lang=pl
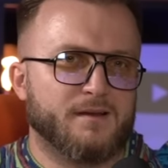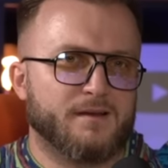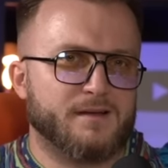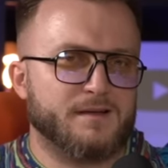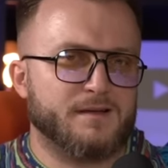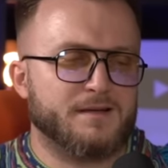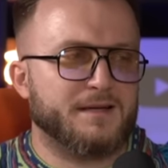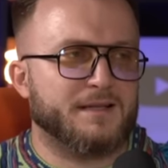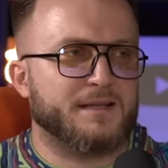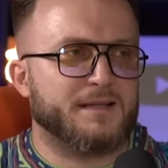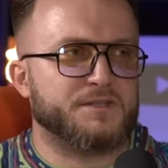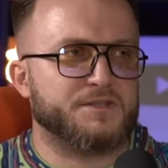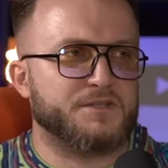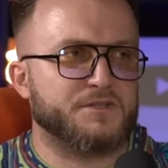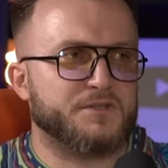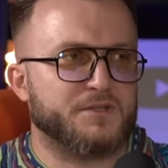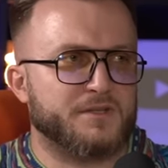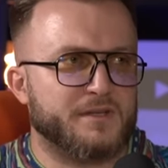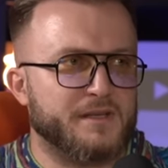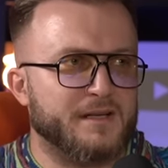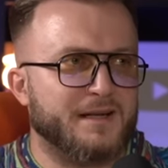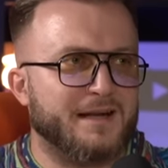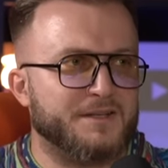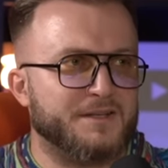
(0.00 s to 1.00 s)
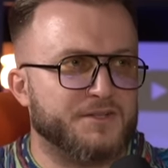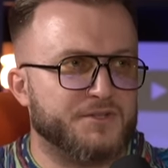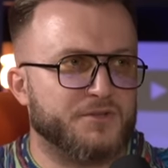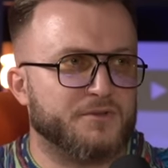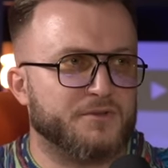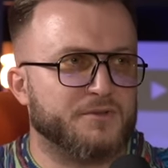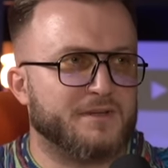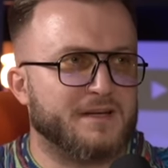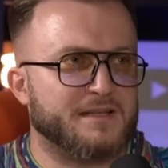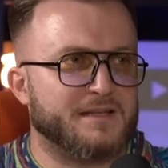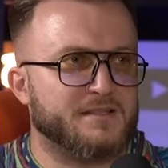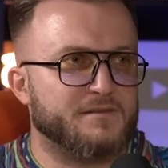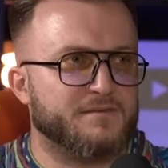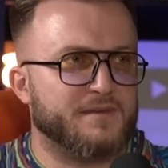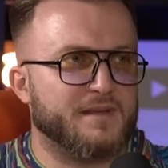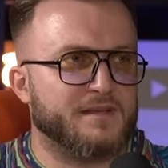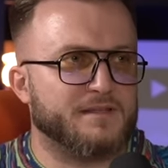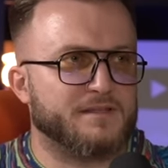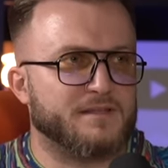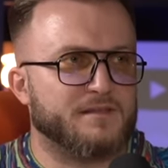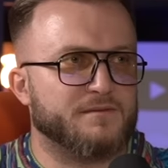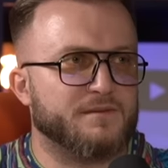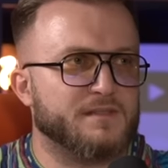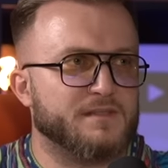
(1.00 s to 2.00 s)
kilkanaście czy kilkadziesiąt razy
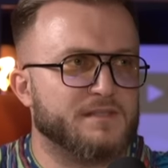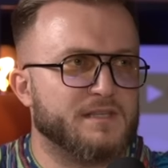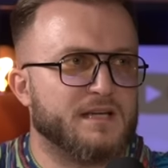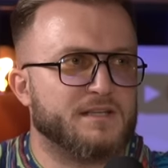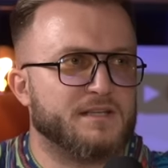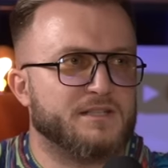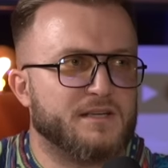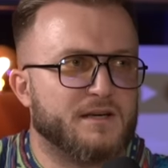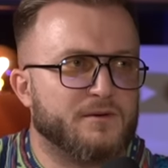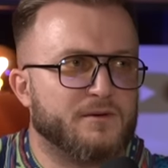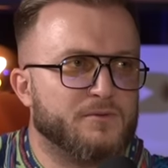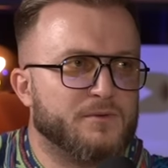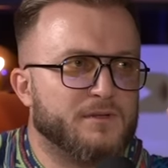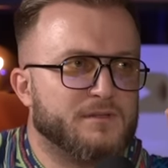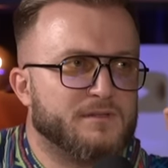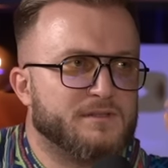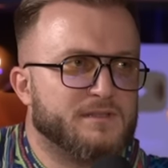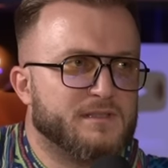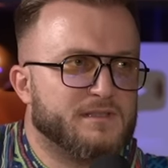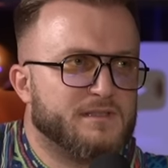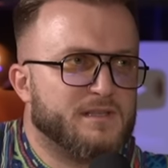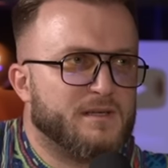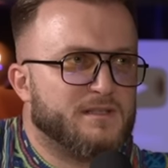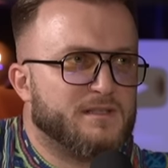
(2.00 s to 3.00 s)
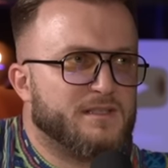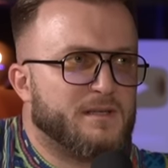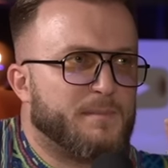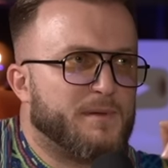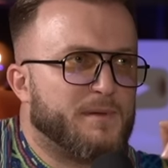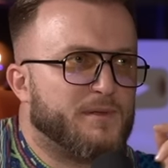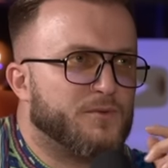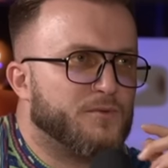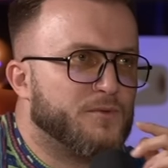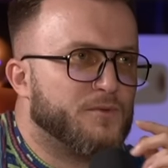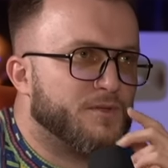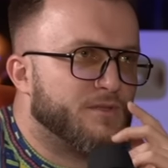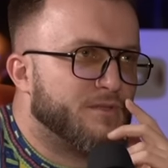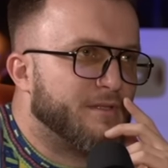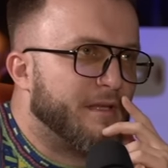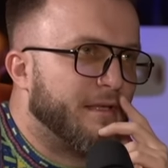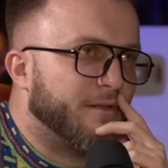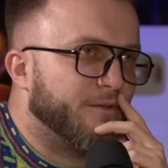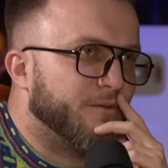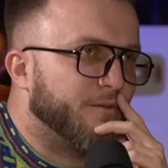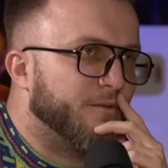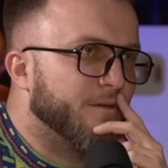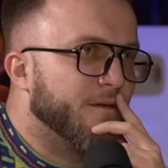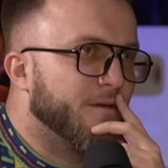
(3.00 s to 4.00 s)
więcej, więc jak się akurat za, zapatrujesz
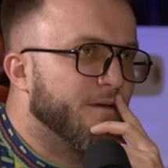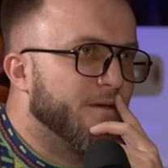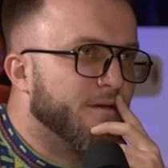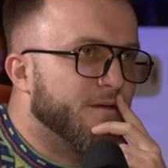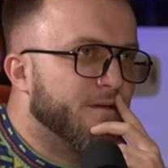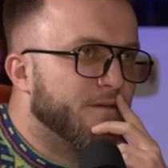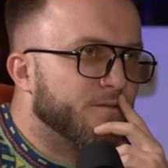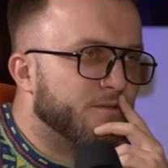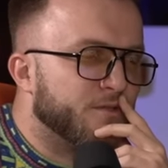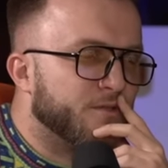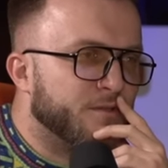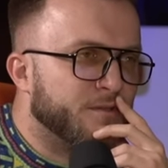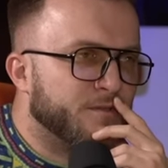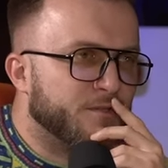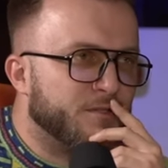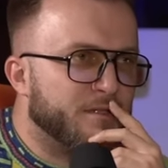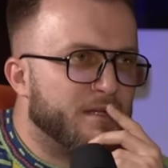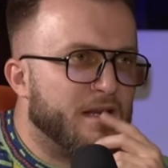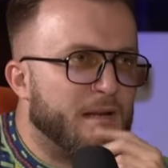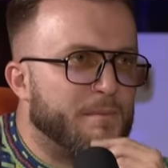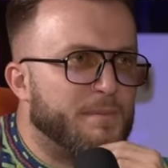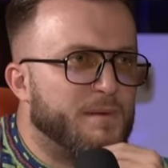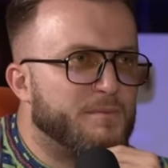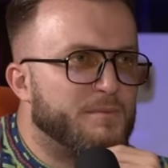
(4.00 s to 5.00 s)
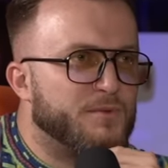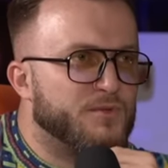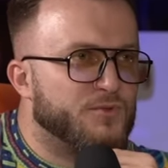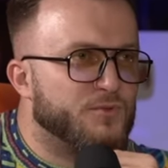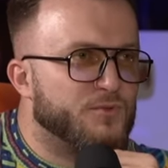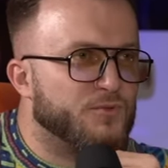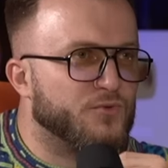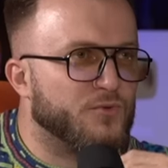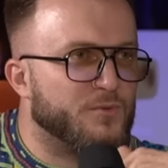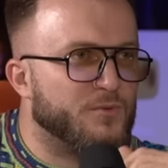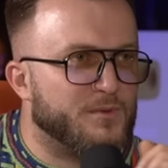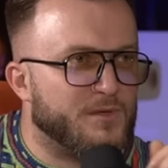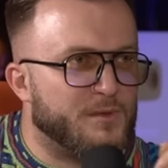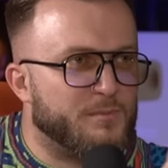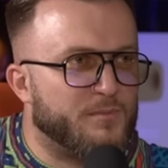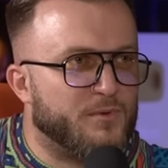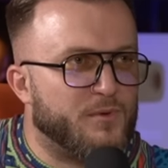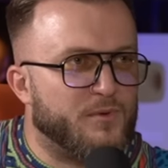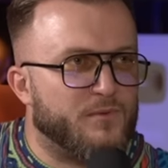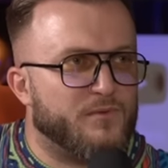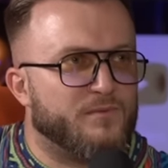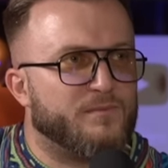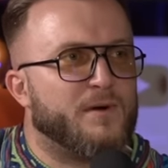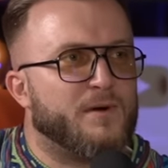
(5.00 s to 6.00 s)
na to? Czy, czy nie lepiej być dużą
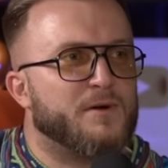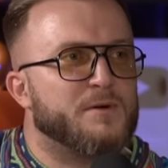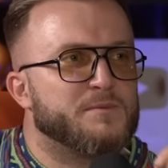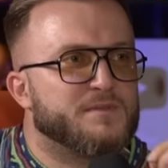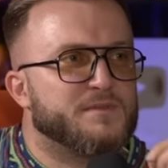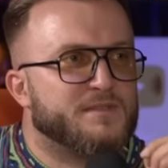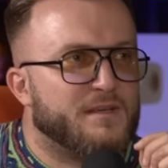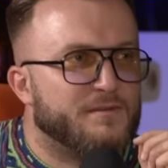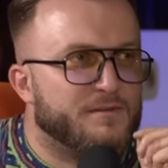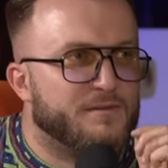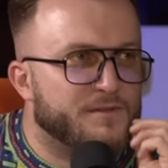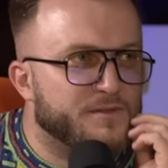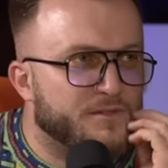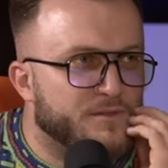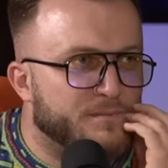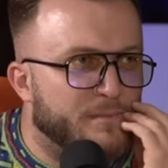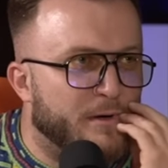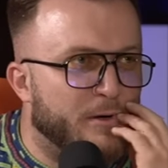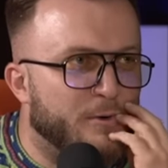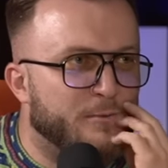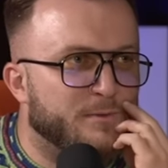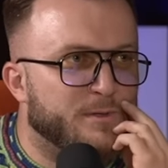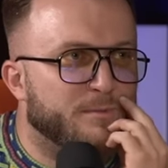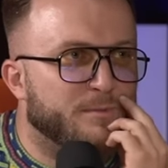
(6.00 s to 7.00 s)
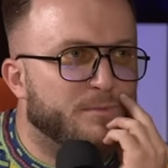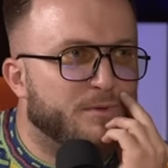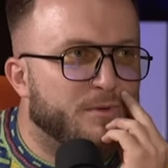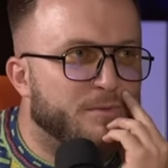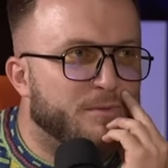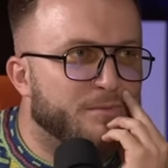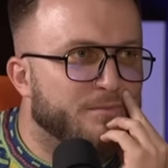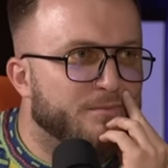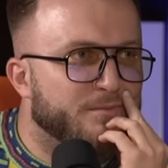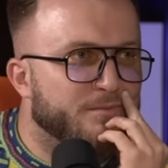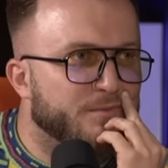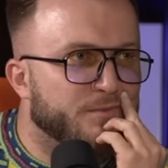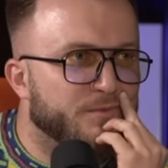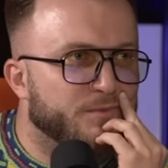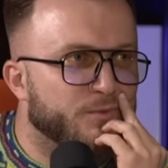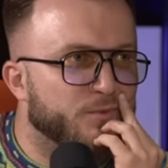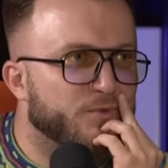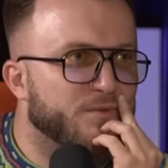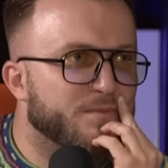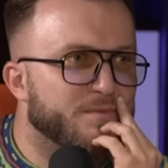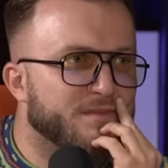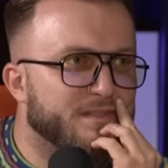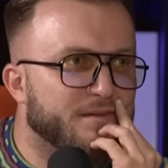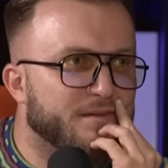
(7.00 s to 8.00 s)
rybką w małym stawie niż małą rybką w dużym